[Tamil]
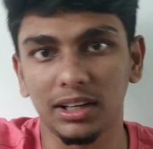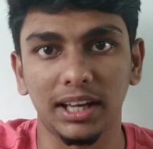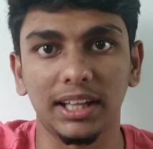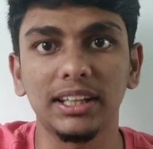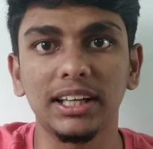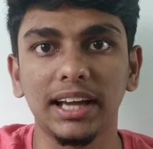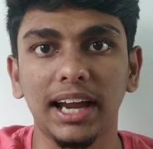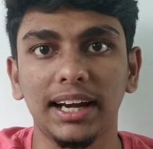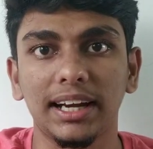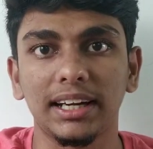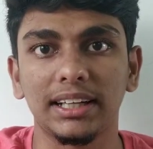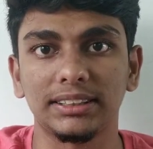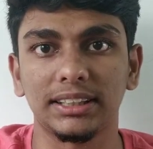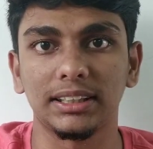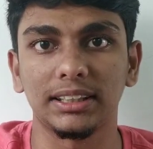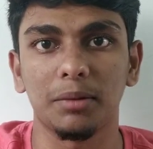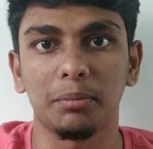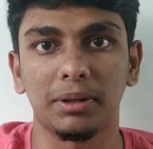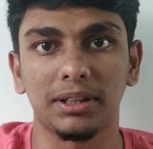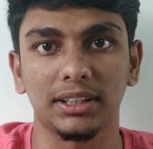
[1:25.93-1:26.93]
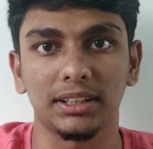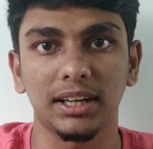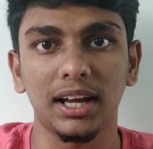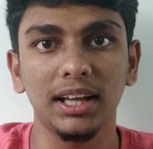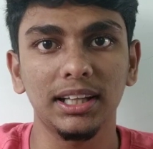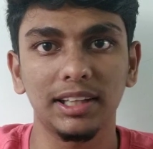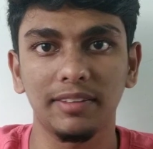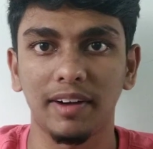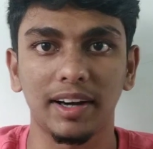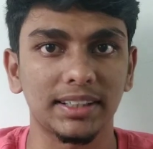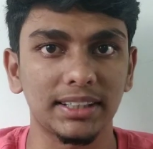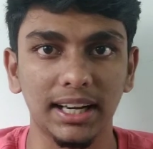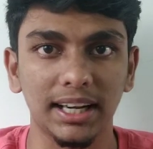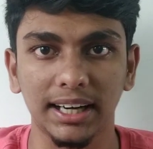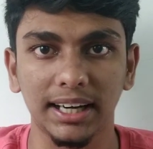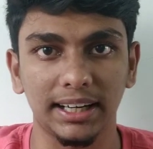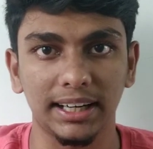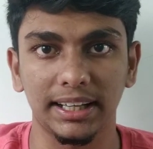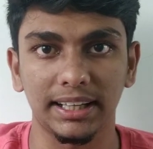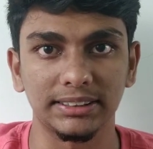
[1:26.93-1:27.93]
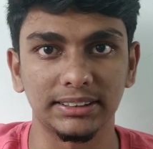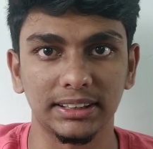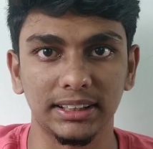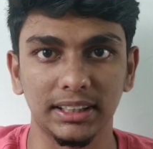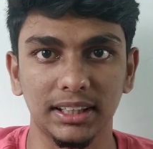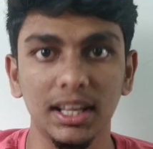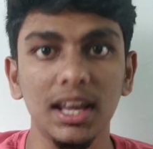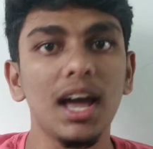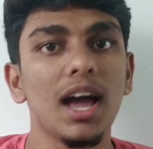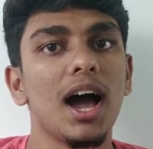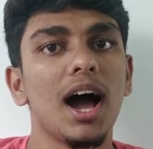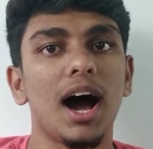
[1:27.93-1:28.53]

எது கேட்டகரி சேர்ந்தது பார்த்தீங்கன்னா இந்த வெக்டார் கேட்டகரி சேர்ந்தது